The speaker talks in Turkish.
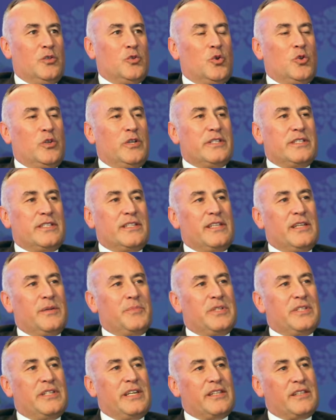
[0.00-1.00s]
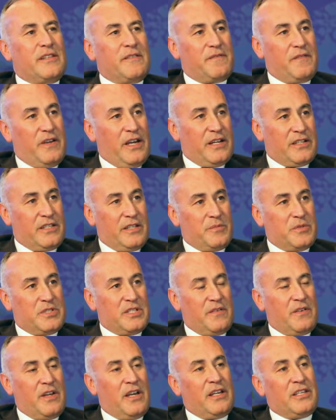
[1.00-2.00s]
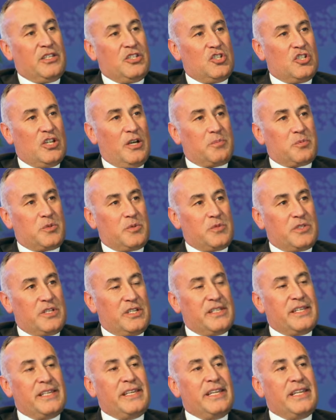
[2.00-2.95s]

Dolayısıyla bir teklif verdiğimizde veya iş yaptığımızda ya da